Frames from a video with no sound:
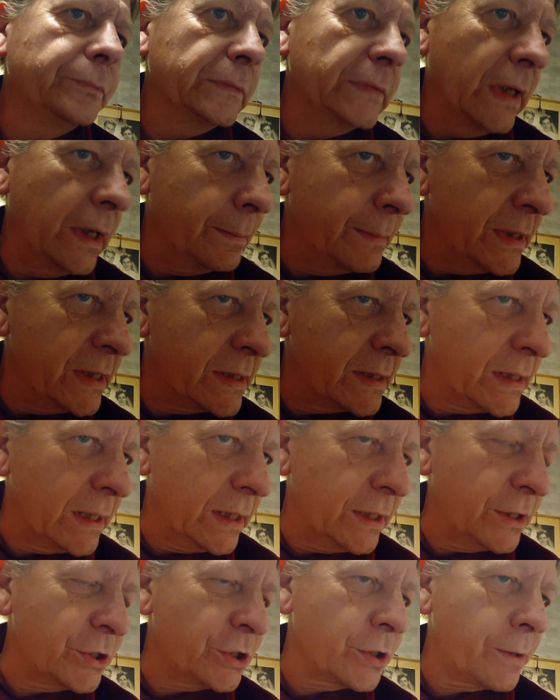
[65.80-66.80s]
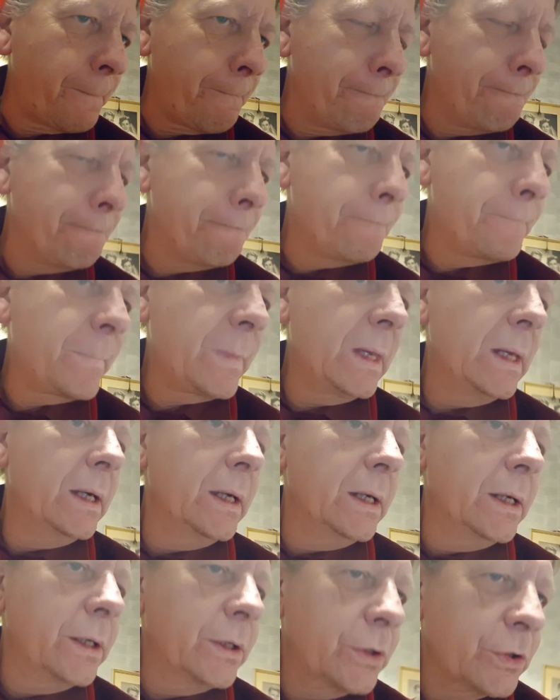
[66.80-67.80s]
un message
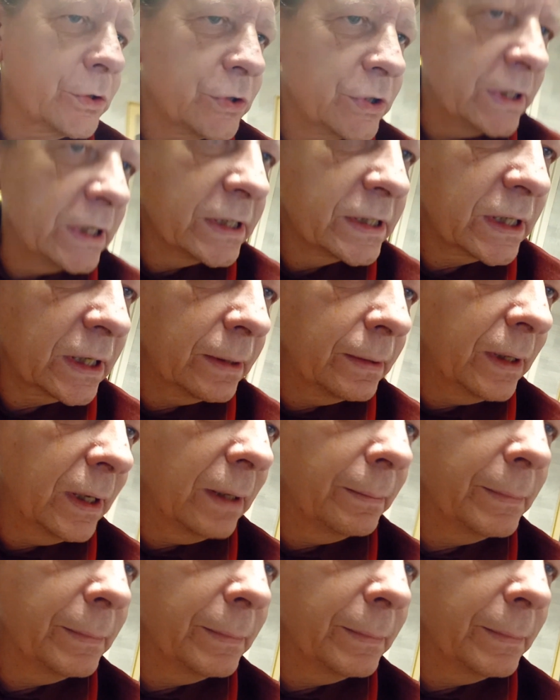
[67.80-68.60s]
que je laisserai à